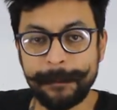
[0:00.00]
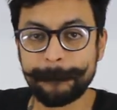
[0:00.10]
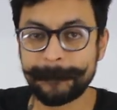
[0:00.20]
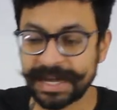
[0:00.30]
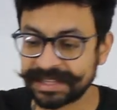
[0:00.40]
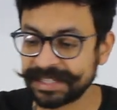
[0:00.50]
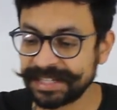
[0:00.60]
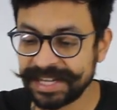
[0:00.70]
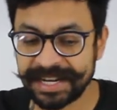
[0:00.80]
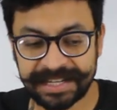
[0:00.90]

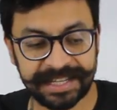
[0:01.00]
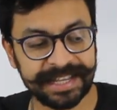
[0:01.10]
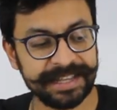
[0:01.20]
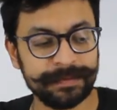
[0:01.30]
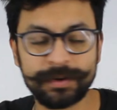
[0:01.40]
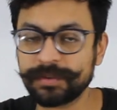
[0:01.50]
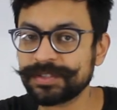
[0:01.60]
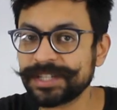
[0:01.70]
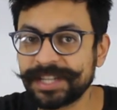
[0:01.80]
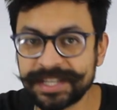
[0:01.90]
material que
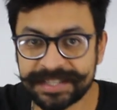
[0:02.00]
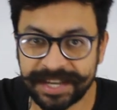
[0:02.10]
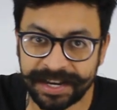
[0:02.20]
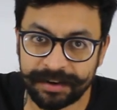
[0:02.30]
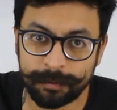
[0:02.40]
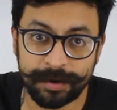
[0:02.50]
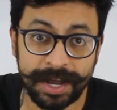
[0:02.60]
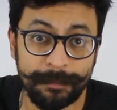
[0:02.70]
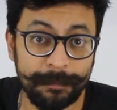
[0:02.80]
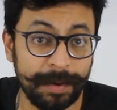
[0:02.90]
consigues en
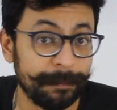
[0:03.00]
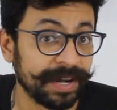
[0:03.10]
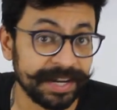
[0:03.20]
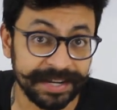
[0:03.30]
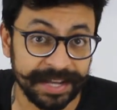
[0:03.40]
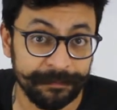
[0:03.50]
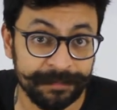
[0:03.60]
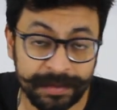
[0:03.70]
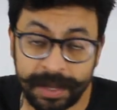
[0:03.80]
una papelería.